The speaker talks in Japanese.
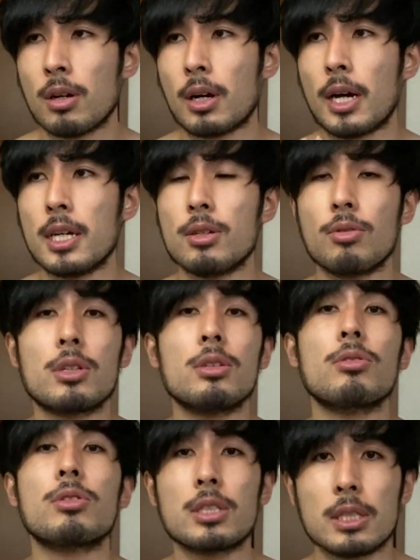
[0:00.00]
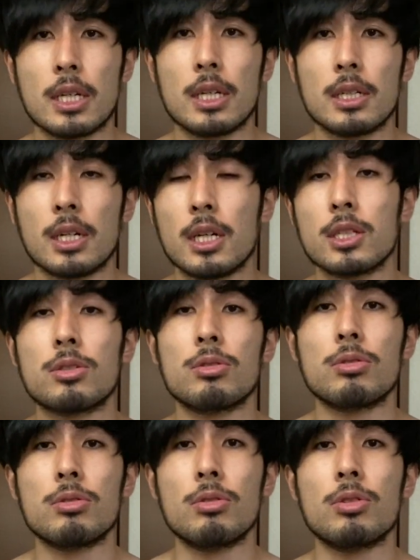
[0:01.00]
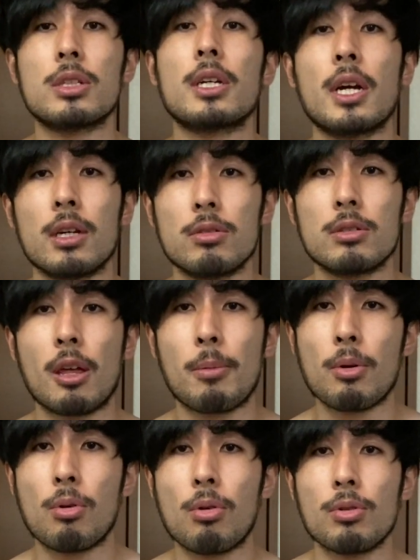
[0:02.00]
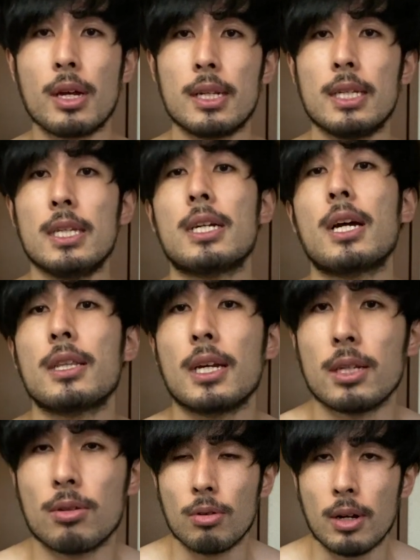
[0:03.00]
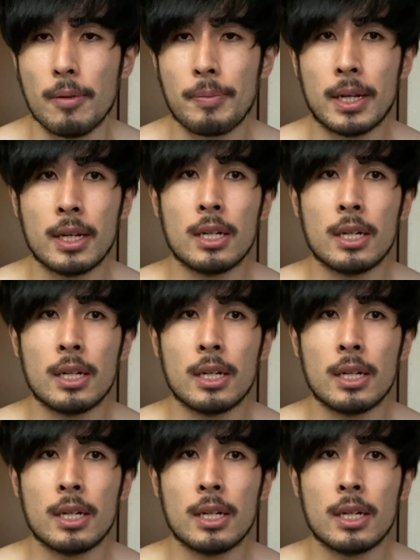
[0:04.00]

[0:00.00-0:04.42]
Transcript: 買い置きをしない、外食を控える、食べ放題に行かないか、